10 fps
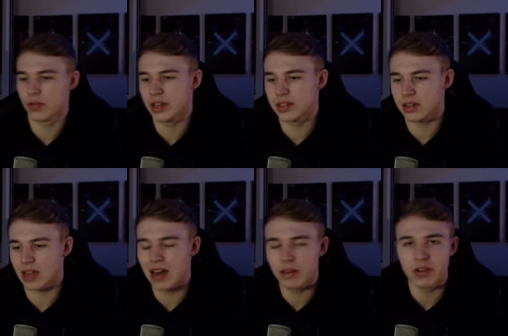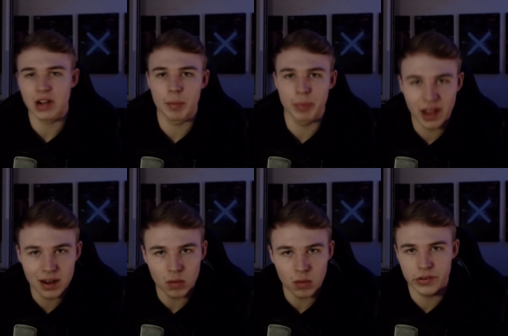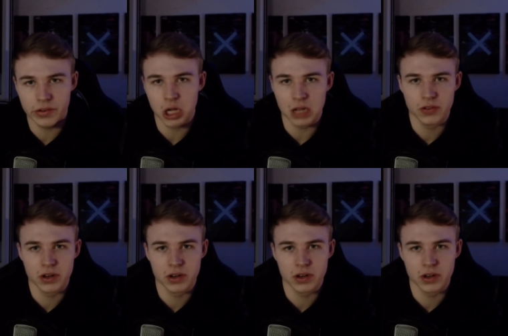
gesagt Anfang April ungefähr stattfinden,